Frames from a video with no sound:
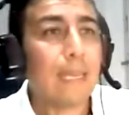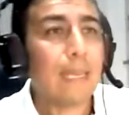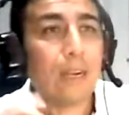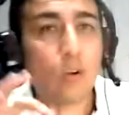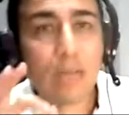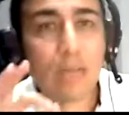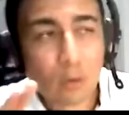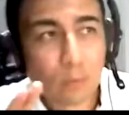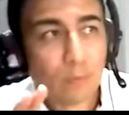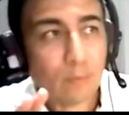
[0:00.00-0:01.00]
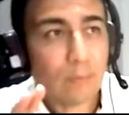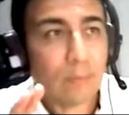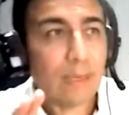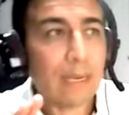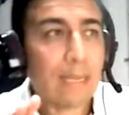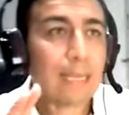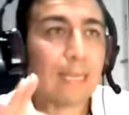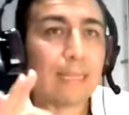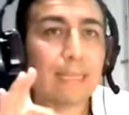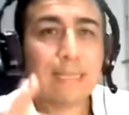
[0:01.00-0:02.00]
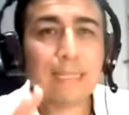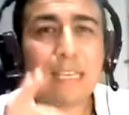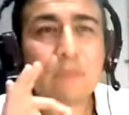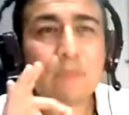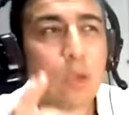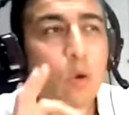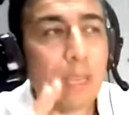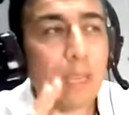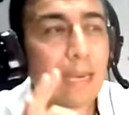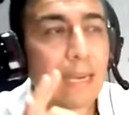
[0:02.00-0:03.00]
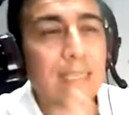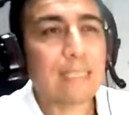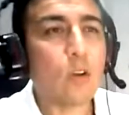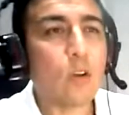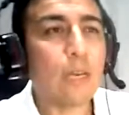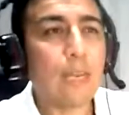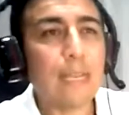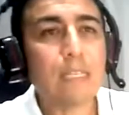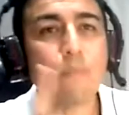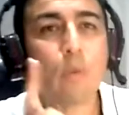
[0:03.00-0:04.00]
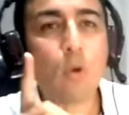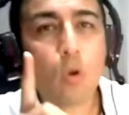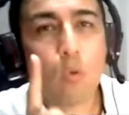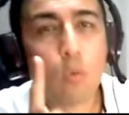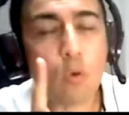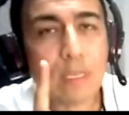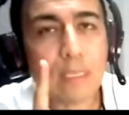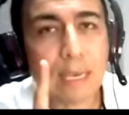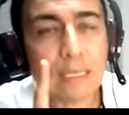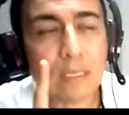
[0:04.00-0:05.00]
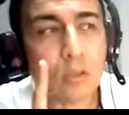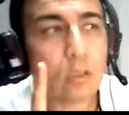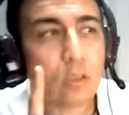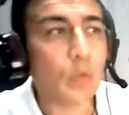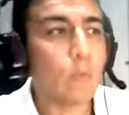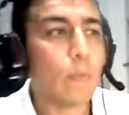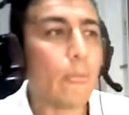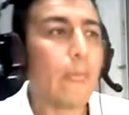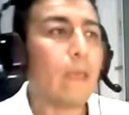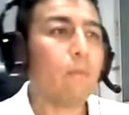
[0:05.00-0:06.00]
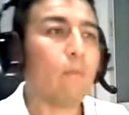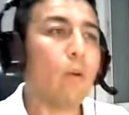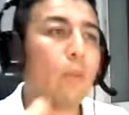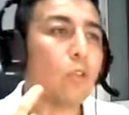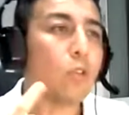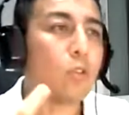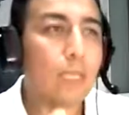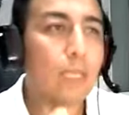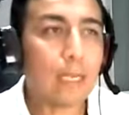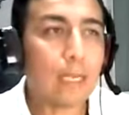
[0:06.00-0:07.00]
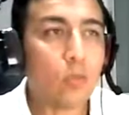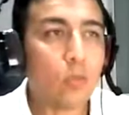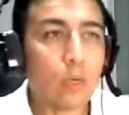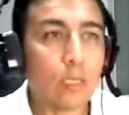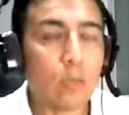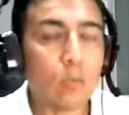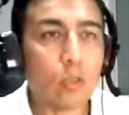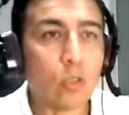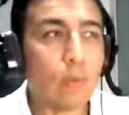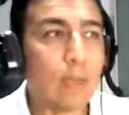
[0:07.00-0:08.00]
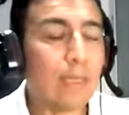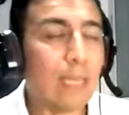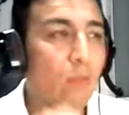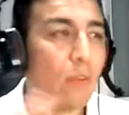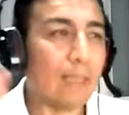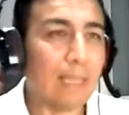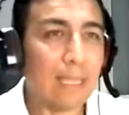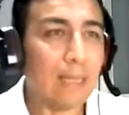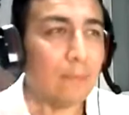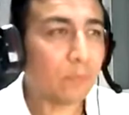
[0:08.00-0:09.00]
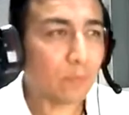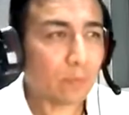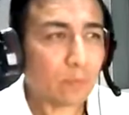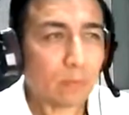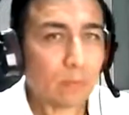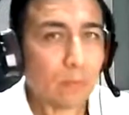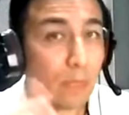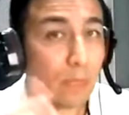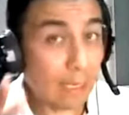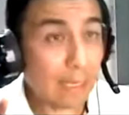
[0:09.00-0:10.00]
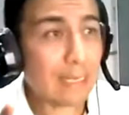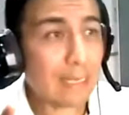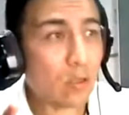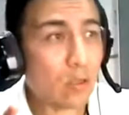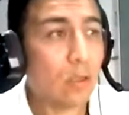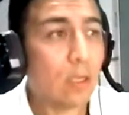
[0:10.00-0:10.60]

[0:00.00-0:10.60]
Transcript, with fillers: Lo raro, las características peculiares, extraordinarias y poco comunes de carcinosinum. Vómitos cíclicos por estimulación mental o fatiga en exceso.